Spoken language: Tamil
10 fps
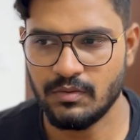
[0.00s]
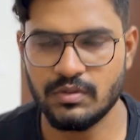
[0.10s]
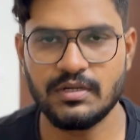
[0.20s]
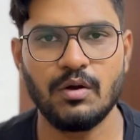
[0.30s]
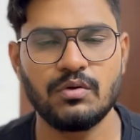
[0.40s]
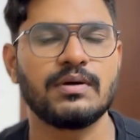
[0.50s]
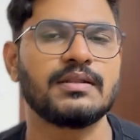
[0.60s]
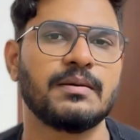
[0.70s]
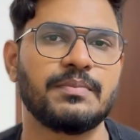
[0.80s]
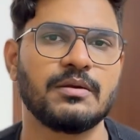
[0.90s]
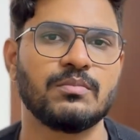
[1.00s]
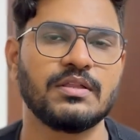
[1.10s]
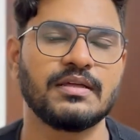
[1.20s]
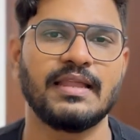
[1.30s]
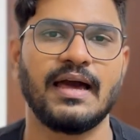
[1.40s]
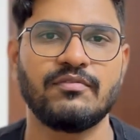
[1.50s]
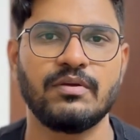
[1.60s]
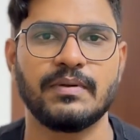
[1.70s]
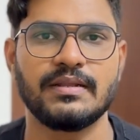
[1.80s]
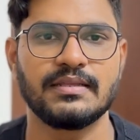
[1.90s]
ஒரு டவுட் வருது அப்படிங்கும் போது அதை கிளாரிஃபை
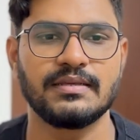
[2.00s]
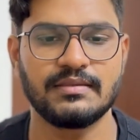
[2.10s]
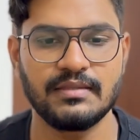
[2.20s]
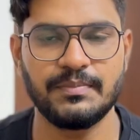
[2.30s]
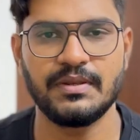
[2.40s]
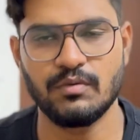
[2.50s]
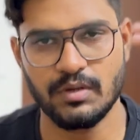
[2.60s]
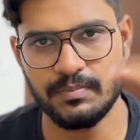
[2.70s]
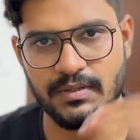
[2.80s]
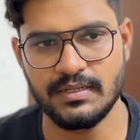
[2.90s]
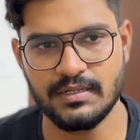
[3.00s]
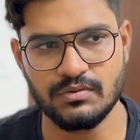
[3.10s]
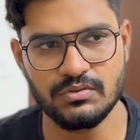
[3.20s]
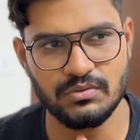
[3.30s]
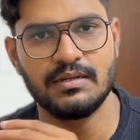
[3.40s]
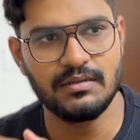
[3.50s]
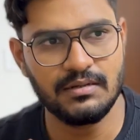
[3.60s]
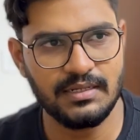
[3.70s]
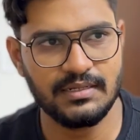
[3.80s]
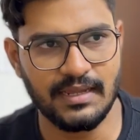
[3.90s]
பண்ணிக்கிறதுக்கு திருப்பி நீங்கள் ஒர்க் பண்ணிட்டே இருக்கணும் ஸோ
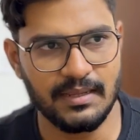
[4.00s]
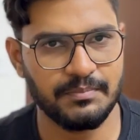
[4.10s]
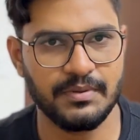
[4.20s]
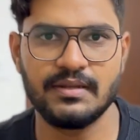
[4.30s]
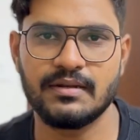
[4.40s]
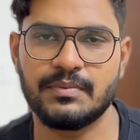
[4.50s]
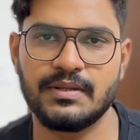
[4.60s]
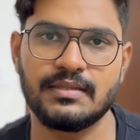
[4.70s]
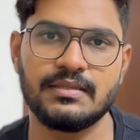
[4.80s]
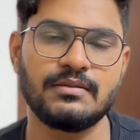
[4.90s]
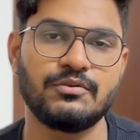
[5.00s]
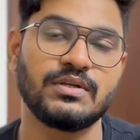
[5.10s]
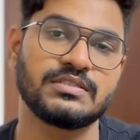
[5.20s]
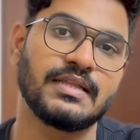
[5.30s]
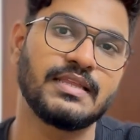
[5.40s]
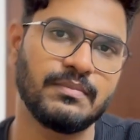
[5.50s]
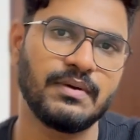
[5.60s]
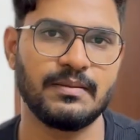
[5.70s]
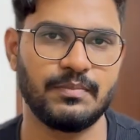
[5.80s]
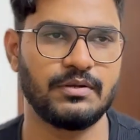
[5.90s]
லேர்னிங் டைம் பீரியட் அப்படிங்கிறது டியூரேஷன்
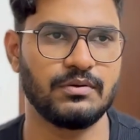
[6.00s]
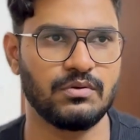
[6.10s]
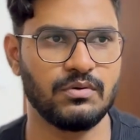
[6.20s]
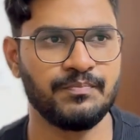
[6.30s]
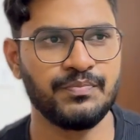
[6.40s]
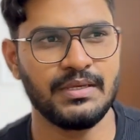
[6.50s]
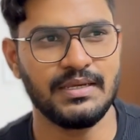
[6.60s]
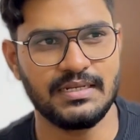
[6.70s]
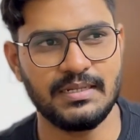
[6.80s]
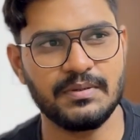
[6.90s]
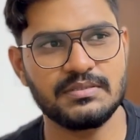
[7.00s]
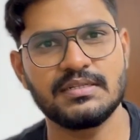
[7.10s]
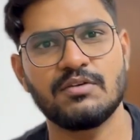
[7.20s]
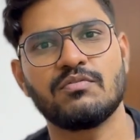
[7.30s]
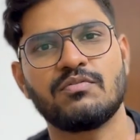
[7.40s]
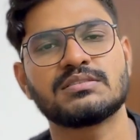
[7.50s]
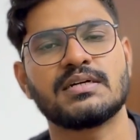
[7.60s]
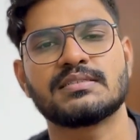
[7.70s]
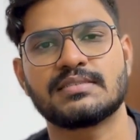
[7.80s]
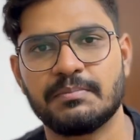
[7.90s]
அதிகமாகிட்டே போயிட்டு இருக்கும் இட் டிபெண்ட்ஸ் ஆன் எவ்வளோ ஃபாஸ்ட்டாக
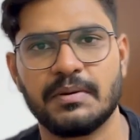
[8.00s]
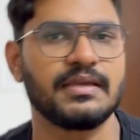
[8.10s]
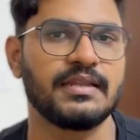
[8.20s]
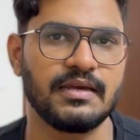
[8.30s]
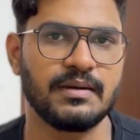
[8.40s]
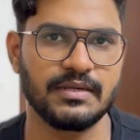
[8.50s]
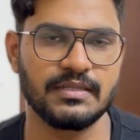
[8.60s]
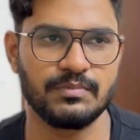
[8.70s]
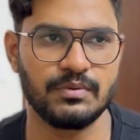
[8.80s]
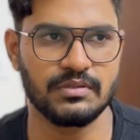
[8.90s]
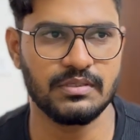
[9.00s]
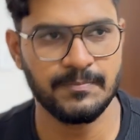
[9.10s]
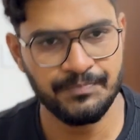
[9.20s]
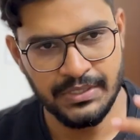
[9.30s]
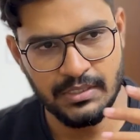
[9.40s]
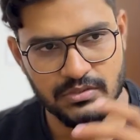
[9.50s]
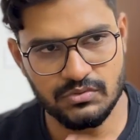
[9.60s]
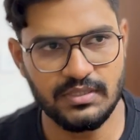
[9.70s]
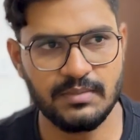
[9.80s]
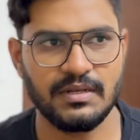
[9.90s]
அண்டர்ஸ்டாண்ட் பண்ணிக்கிறீங்க அப்படிங்கிறத பொறுத்து ஸோ
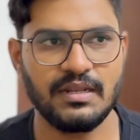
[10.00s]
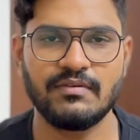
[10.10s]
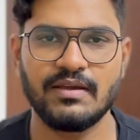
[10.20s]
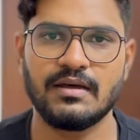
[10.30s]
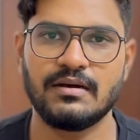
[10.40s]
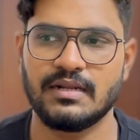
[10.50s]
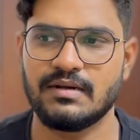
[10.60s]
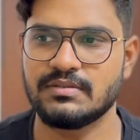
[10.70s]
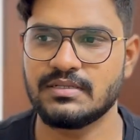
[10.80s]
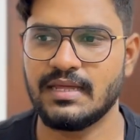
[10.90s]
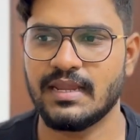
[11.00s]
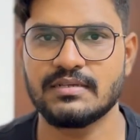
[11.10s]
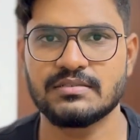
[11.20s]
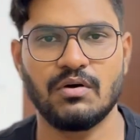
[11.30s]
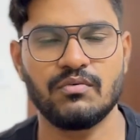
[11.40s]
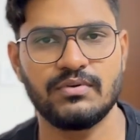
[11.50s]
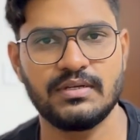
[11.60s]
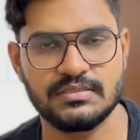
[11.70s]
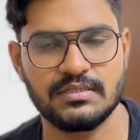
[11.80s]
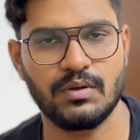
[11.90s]
இந்த மாதிரிலாம் வேணாம் நான் வந்து டேரெக்டாக சாஃப்ட்வேர்
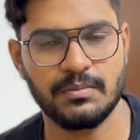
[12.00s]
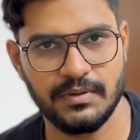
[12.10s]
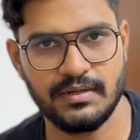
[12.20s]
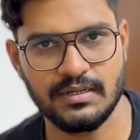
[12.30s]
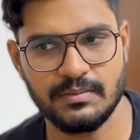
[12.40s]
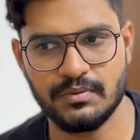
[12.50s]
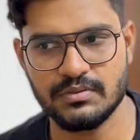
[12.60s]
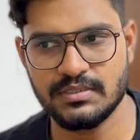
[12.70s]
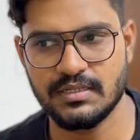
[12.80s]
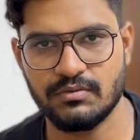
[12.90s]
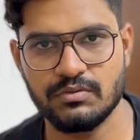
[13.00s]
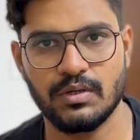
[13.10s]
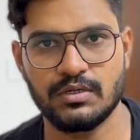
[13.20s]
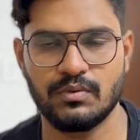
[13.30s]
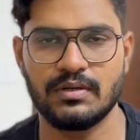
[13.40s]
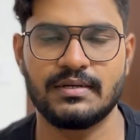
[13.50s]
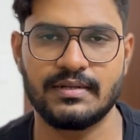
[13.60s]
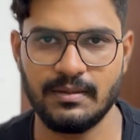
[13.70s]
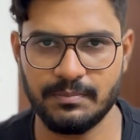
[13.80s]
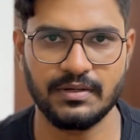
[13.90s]
இன்ஜினியர் ஒர்க் பண்ணிட்டு இருக்க போதும் எனக்கு வந்து ஒன் டு ஒன்ல
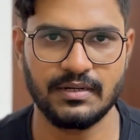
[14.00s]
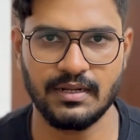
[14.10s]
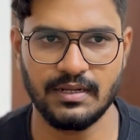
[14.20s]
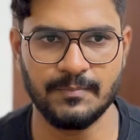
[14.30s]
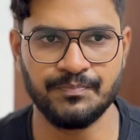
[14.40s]
ட்ரெயின் பண்ணுறாங்க